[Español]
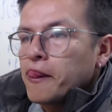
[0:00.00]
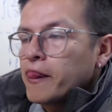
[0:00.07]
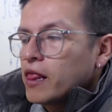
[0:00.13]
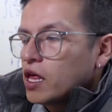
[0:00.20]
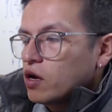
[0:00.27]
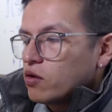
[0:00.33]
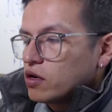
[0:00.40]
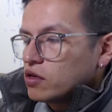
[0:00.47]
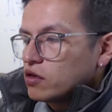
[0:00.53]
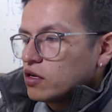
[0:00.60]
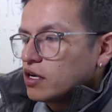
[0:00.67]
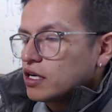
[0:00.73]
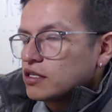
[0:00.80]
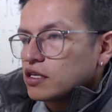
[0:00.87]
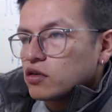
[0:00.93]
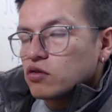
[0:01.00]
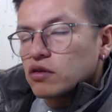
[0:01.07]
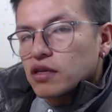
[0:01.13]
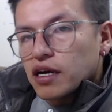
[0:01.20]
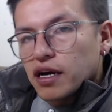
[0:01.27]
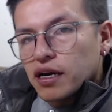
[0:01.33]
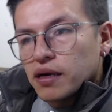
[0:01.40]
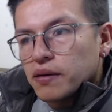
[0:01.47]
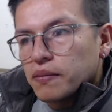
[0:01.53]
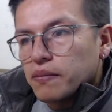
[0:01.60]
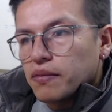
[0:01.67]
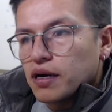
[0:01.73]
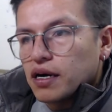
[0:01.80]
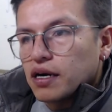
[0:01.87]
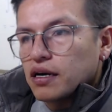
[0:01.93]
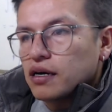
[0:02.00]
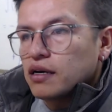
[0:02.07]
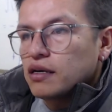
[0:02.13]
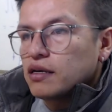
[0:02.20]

Y cuando el gas se contrae, baja.